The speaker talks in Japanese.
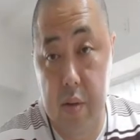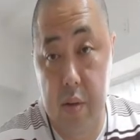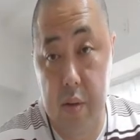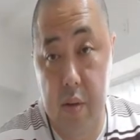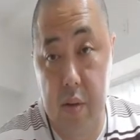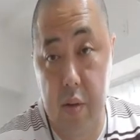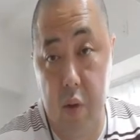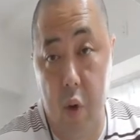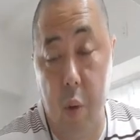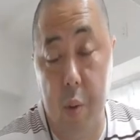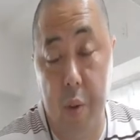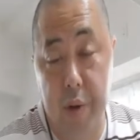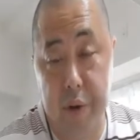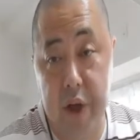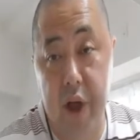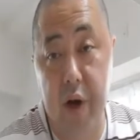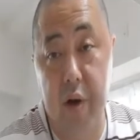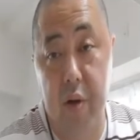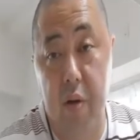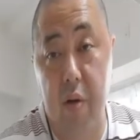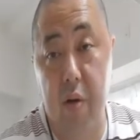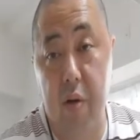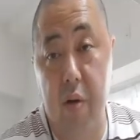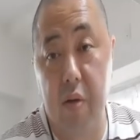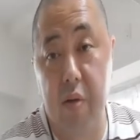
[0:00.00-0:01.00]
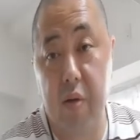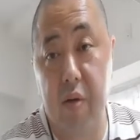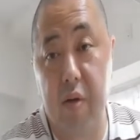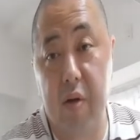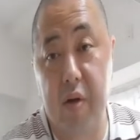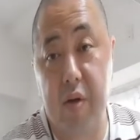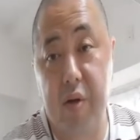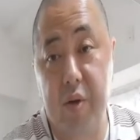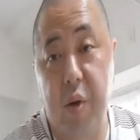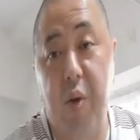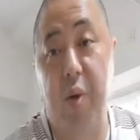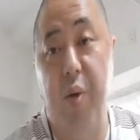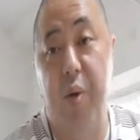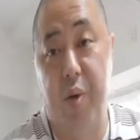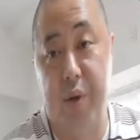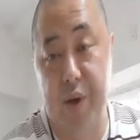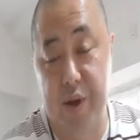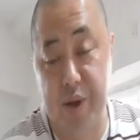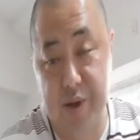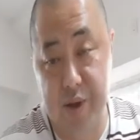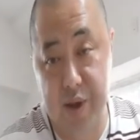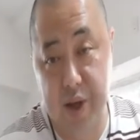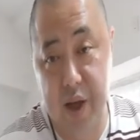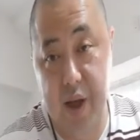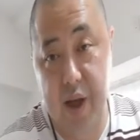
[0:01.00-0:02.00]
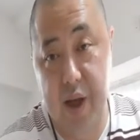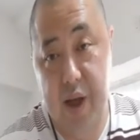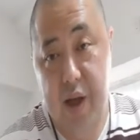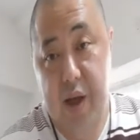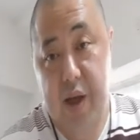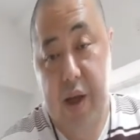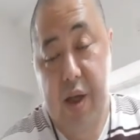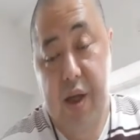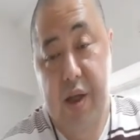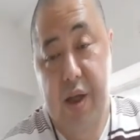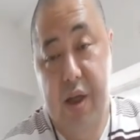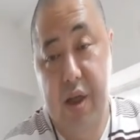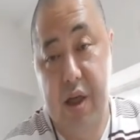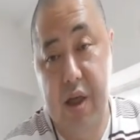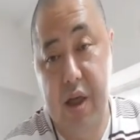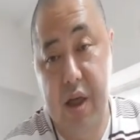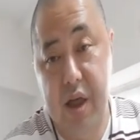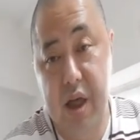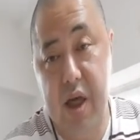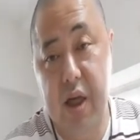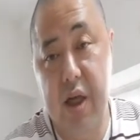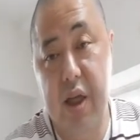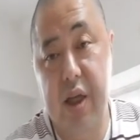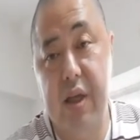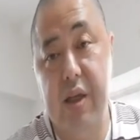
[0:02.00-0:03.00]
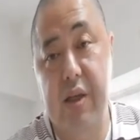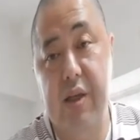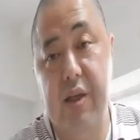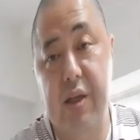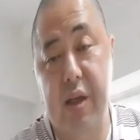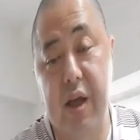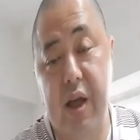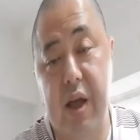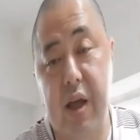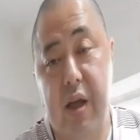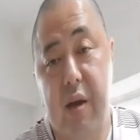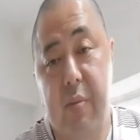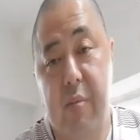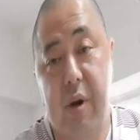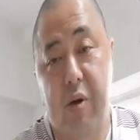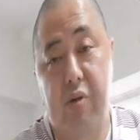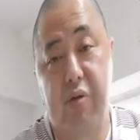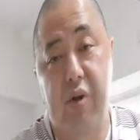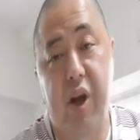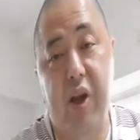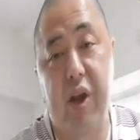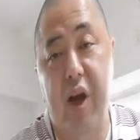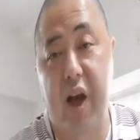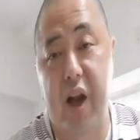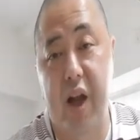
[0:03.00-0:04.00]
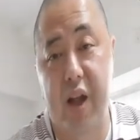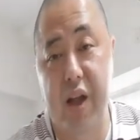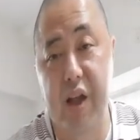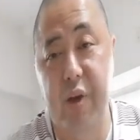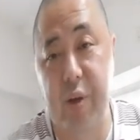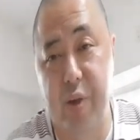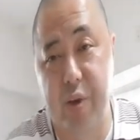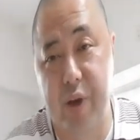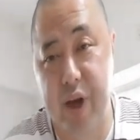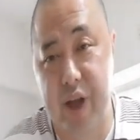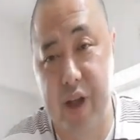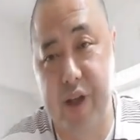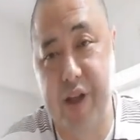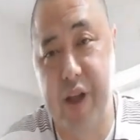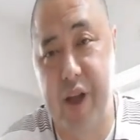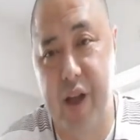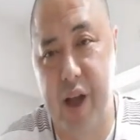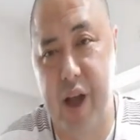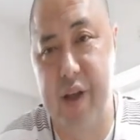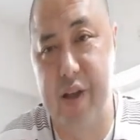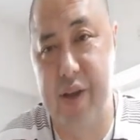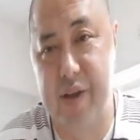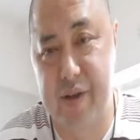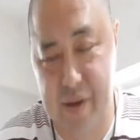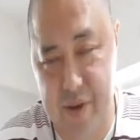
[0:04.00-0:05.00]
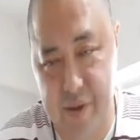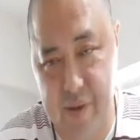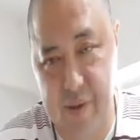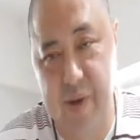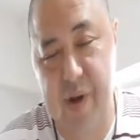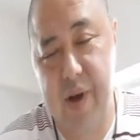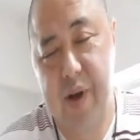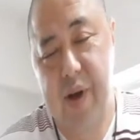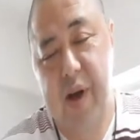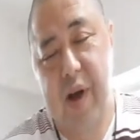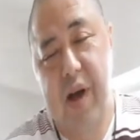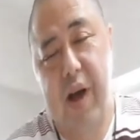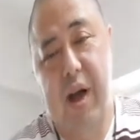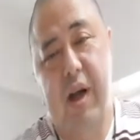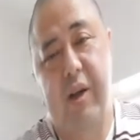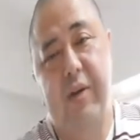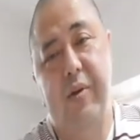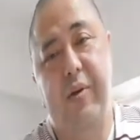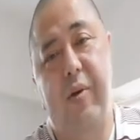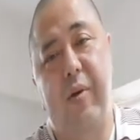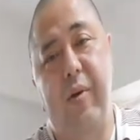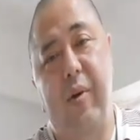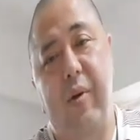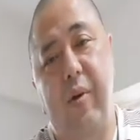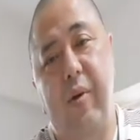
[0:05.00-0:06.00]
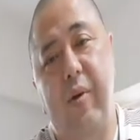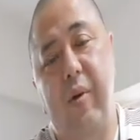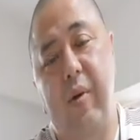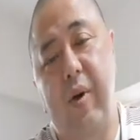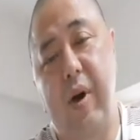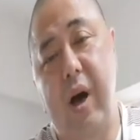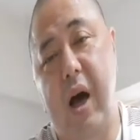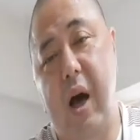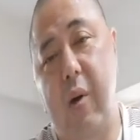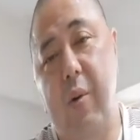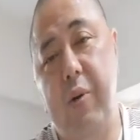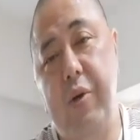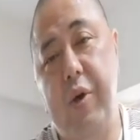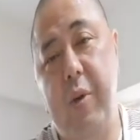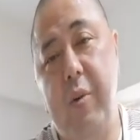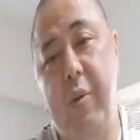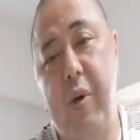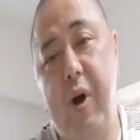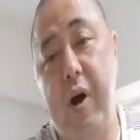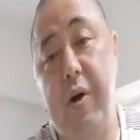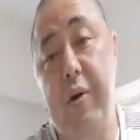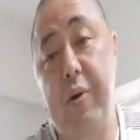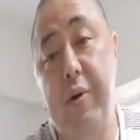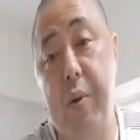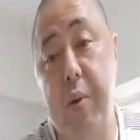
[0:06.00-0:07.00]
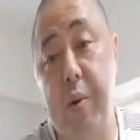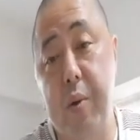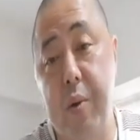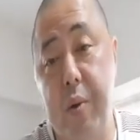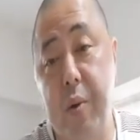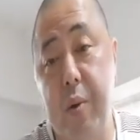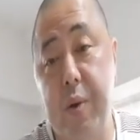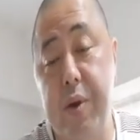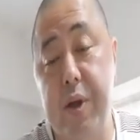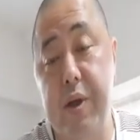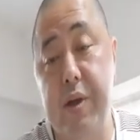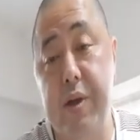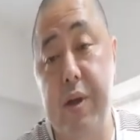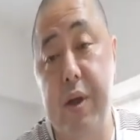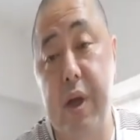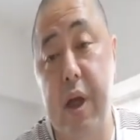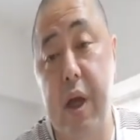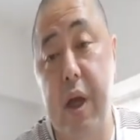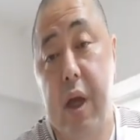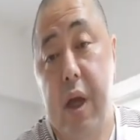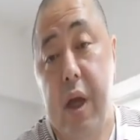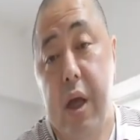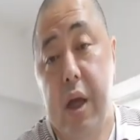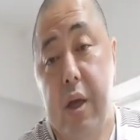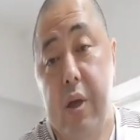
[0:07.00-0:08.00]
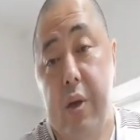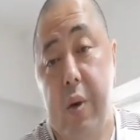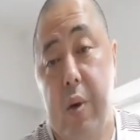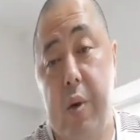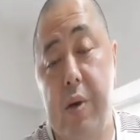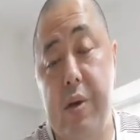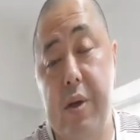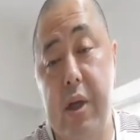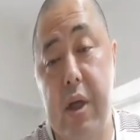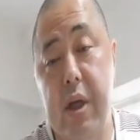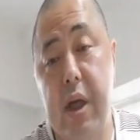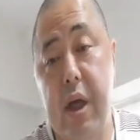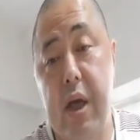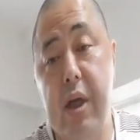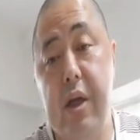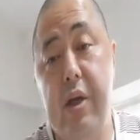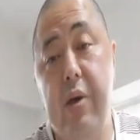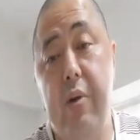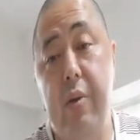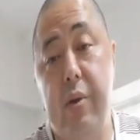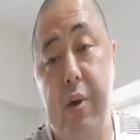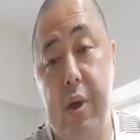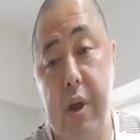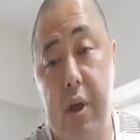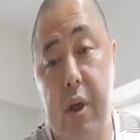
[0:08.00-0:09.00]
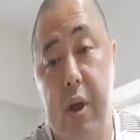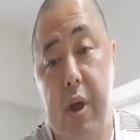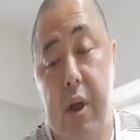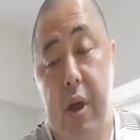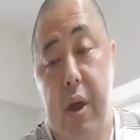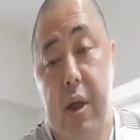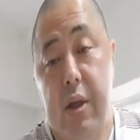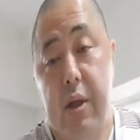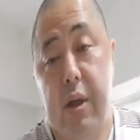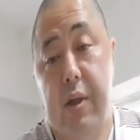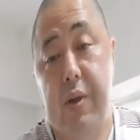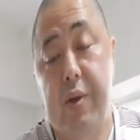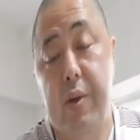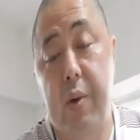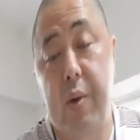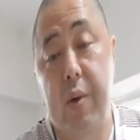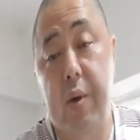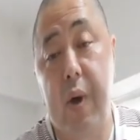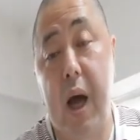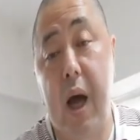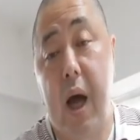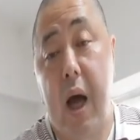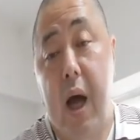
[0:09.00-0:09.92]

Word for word: 表の道路ですね。しっかりですね、まあ、裏だからいいという話じゃないんですけど、あの、顔でもあるところをですね、汚さないように、で、そこが